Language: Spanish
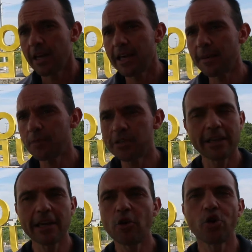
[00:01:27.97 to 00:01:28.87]
Y pues
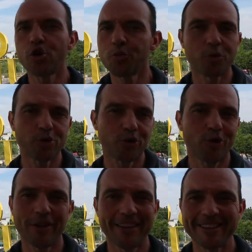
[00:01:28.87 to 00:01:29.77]
aquí corro por
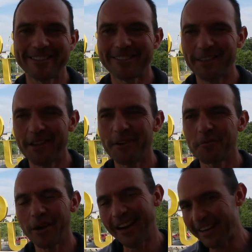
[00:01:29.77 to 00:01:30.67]
todas las,
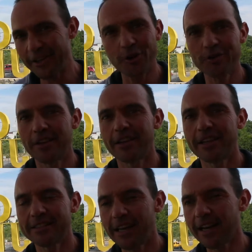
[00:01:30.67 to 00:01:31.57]
por la región de
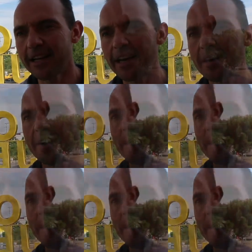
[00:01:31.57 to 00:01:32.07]
la sierra.